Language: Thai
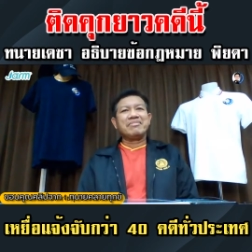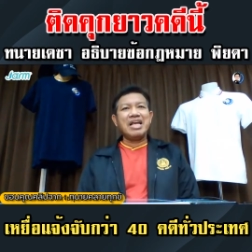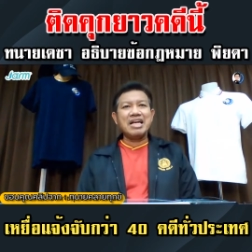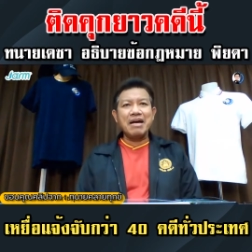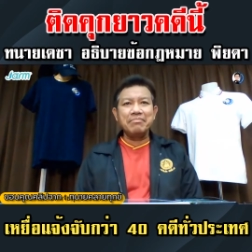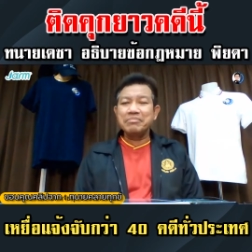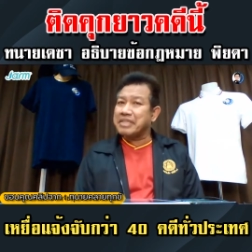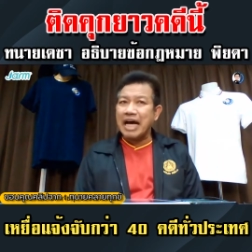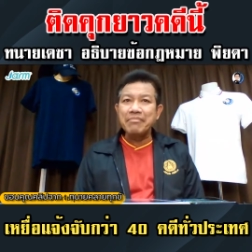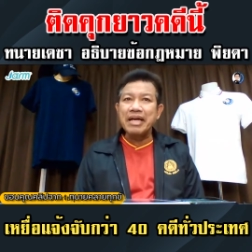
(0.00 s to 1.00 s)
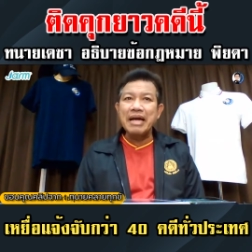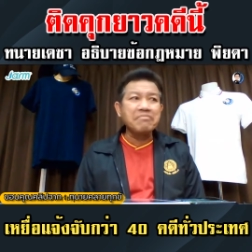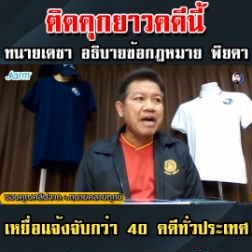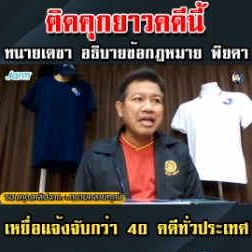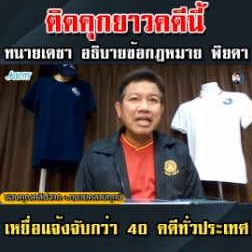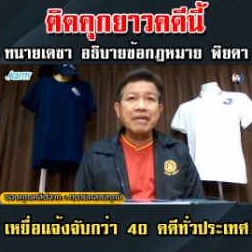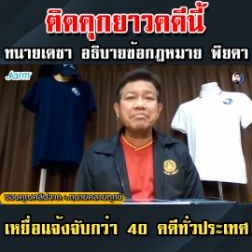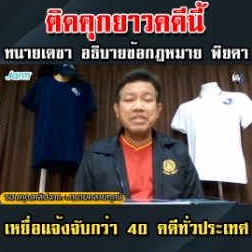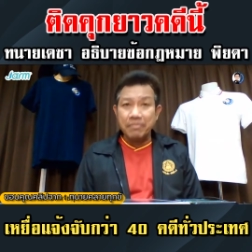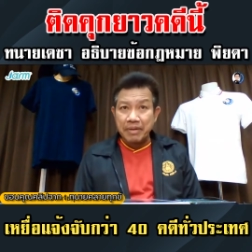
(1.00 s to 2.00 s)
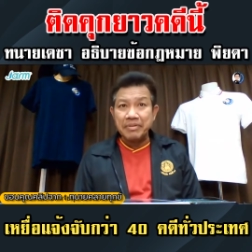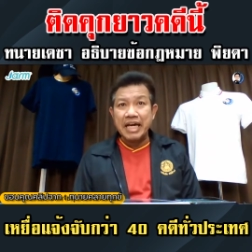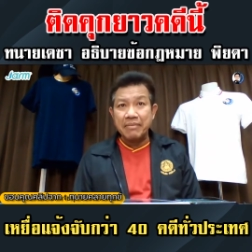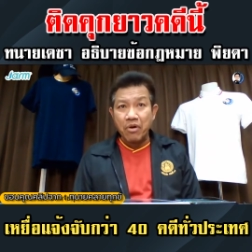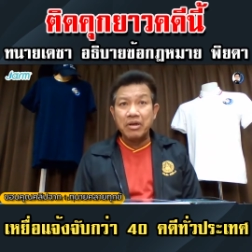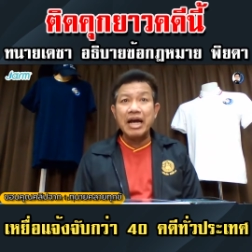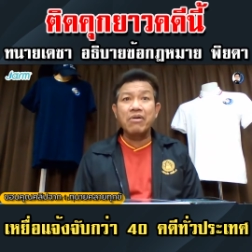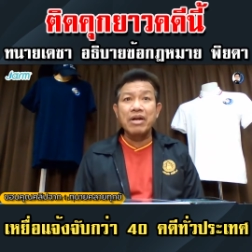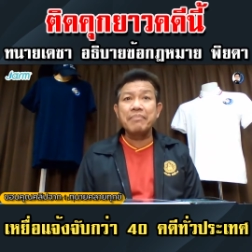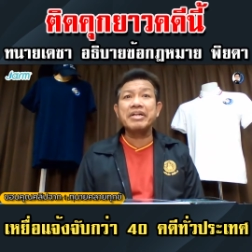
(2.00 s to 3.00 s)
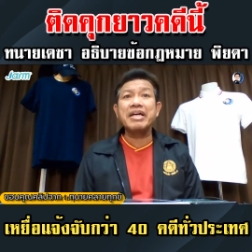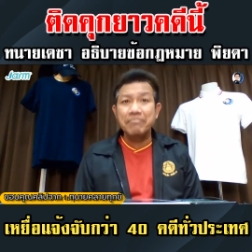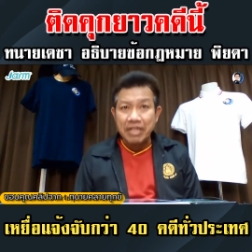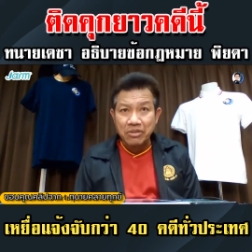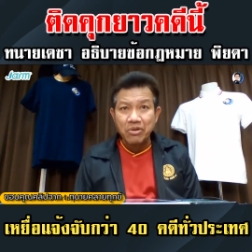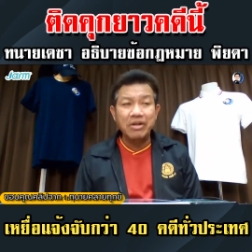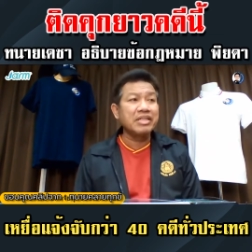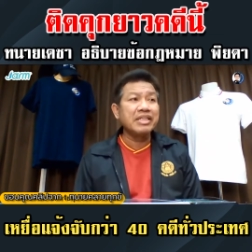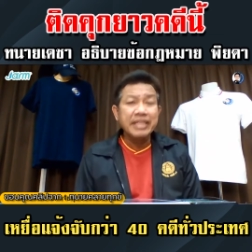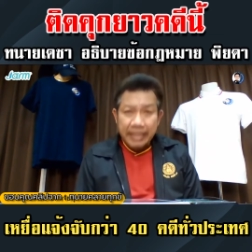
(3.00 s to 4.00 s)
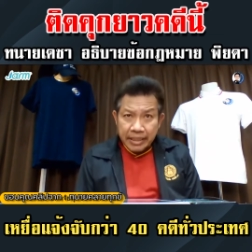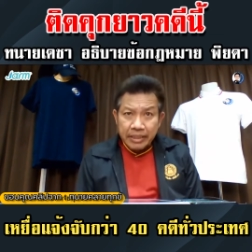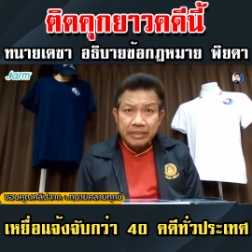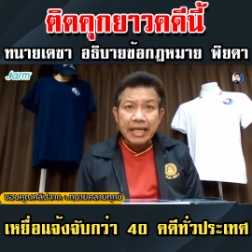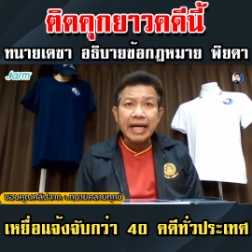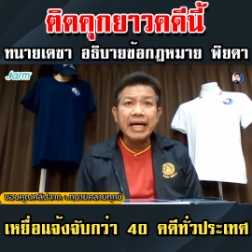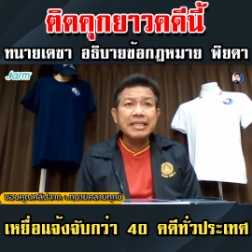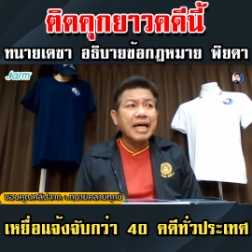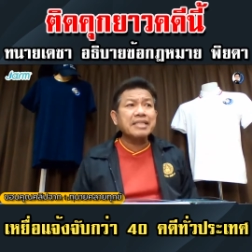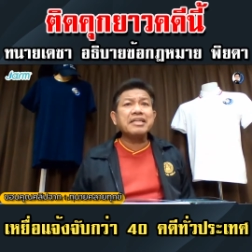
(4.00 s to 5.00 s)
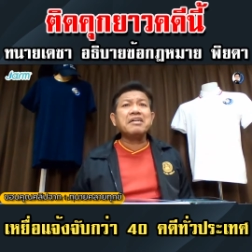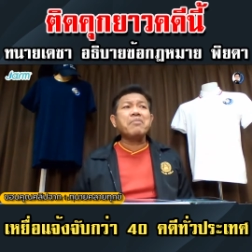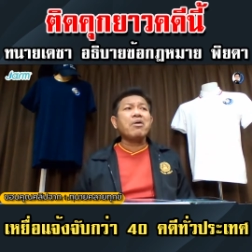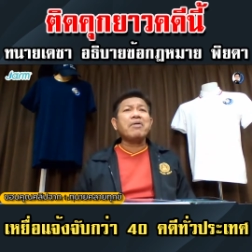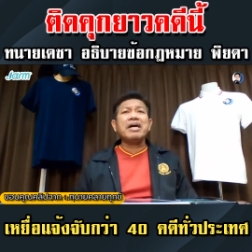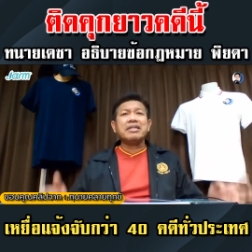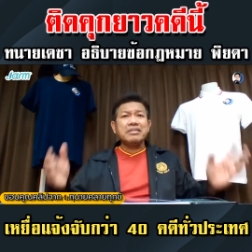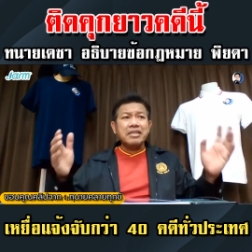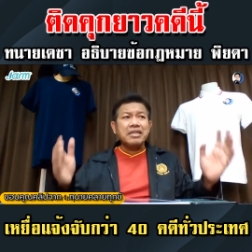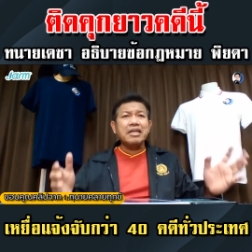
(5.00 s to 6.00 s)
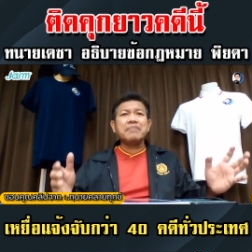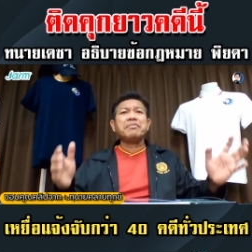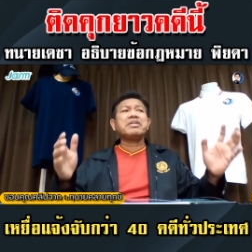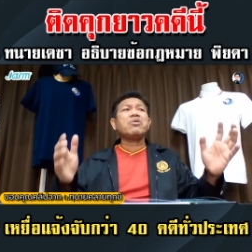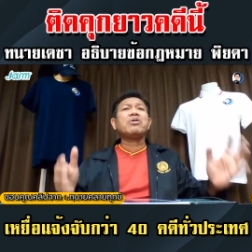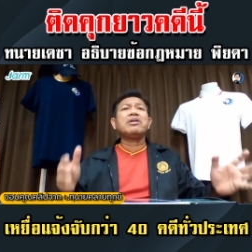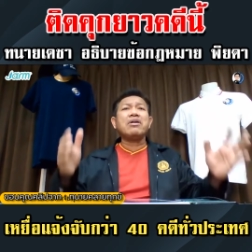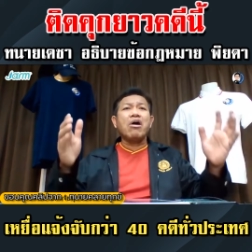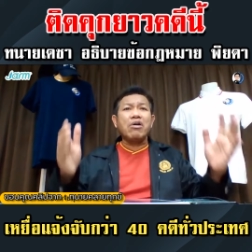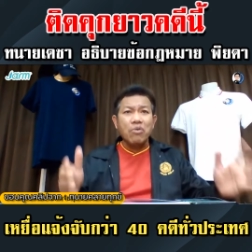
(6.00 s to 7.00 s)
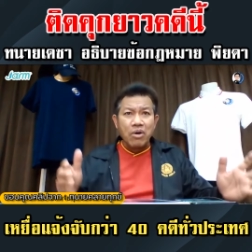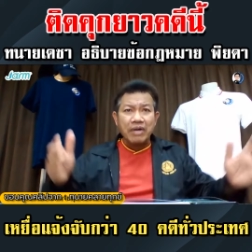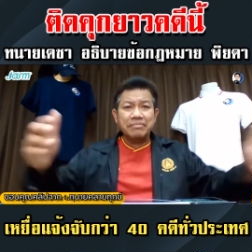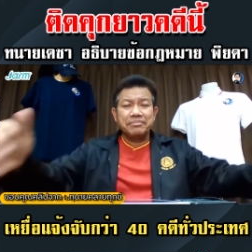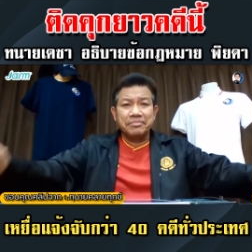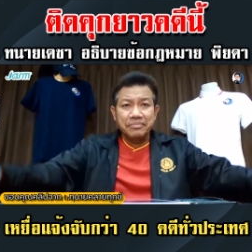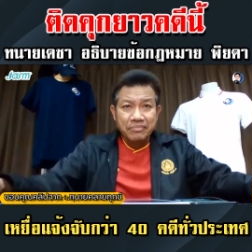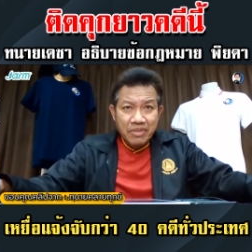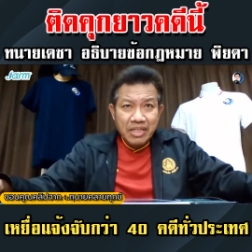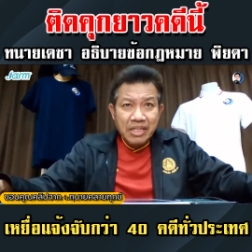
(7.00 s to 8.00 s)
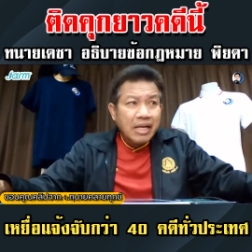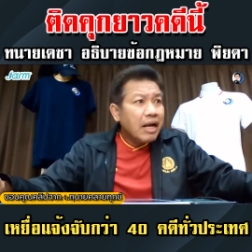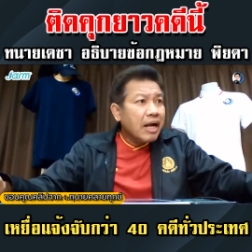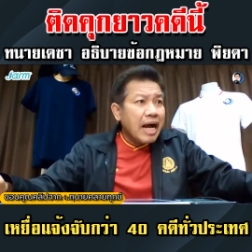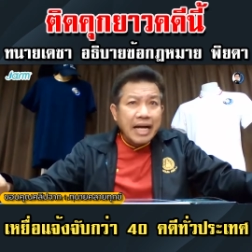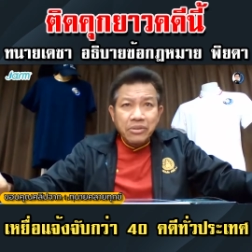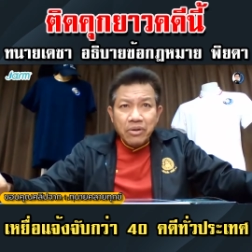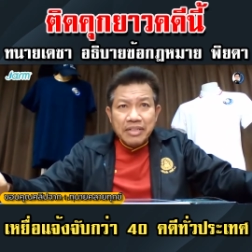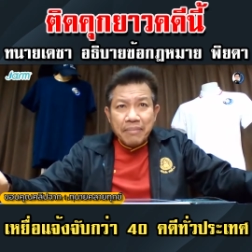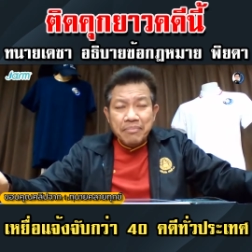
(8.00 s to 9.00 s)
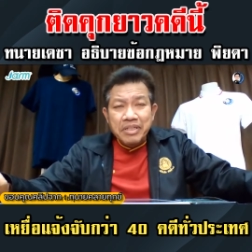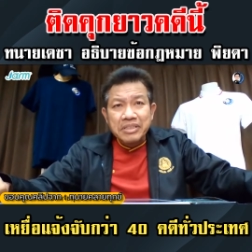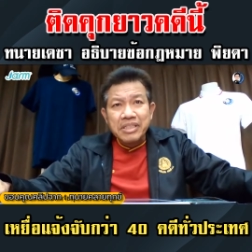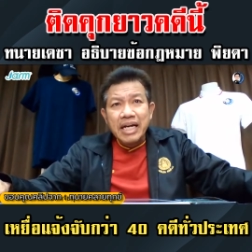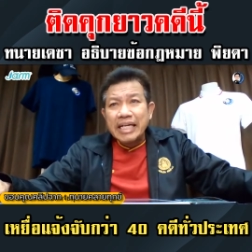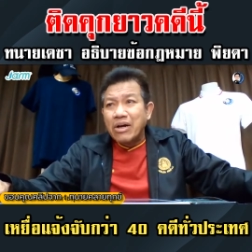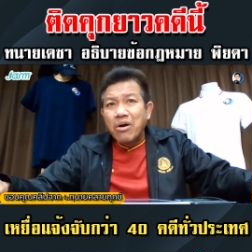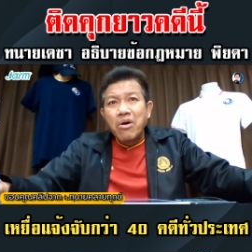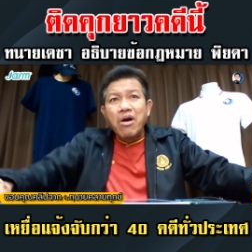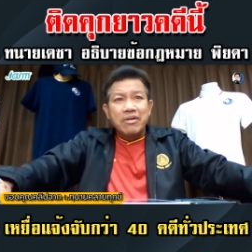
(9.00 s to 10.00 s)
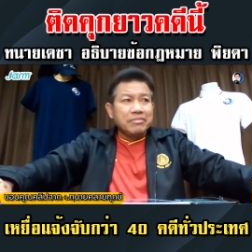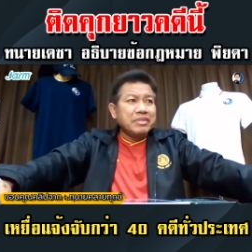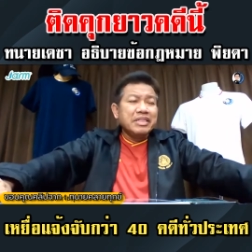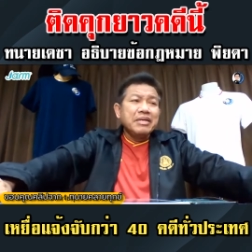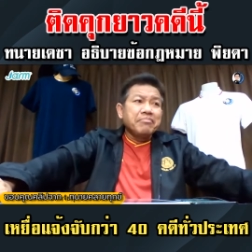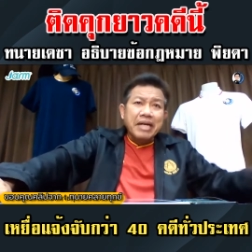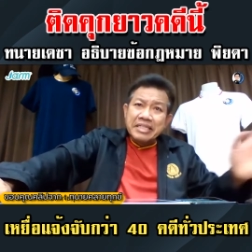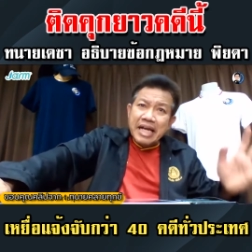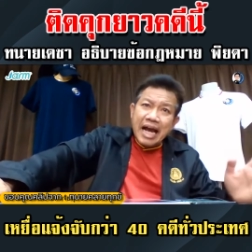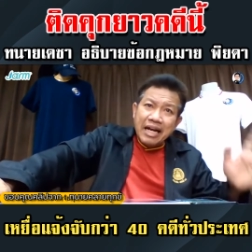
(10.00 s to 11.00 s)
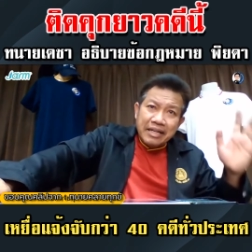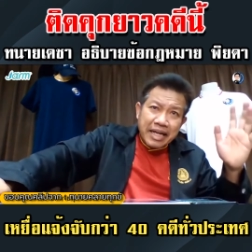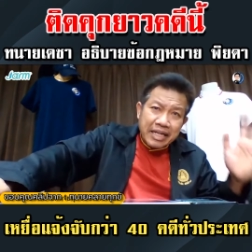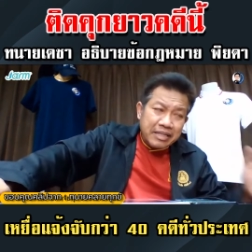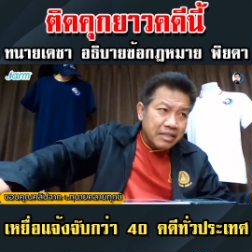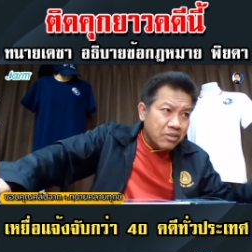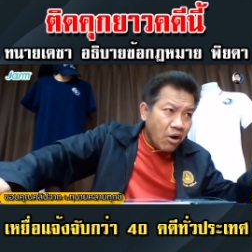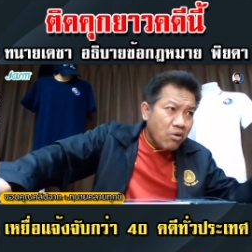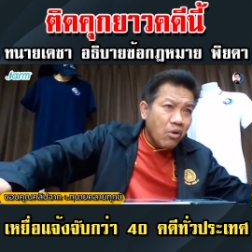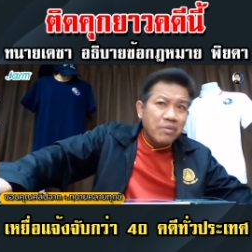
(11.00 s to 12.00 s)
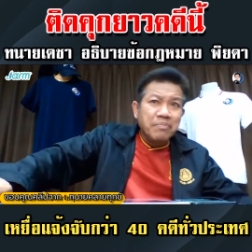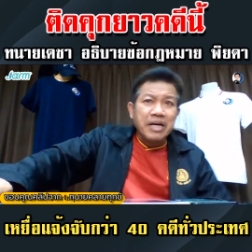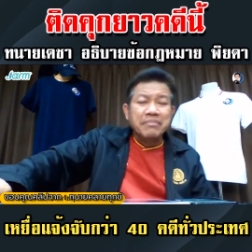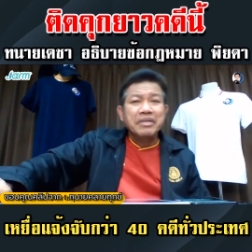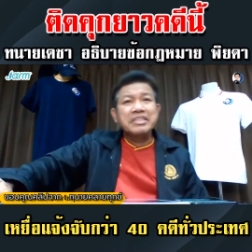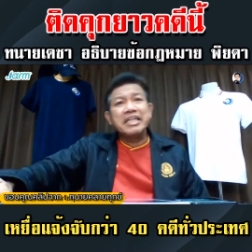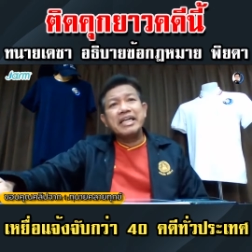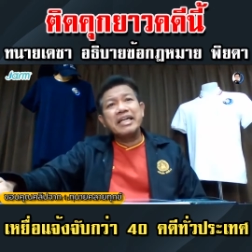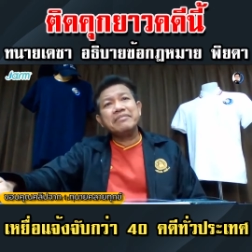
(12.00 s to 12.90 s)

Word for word: นะครับศาลไม่รับฟังนะครับ ถือเป็นพยานบอกเล่าและเป็นคำซัดทอดแต่ถ้าเธอบอกว่าเธอเป็นคนหลอกลวง ขายโทรศัพท์มือถือให้น้องกล้อง ไปจ้างเด็กสองคนเปิดบัญชี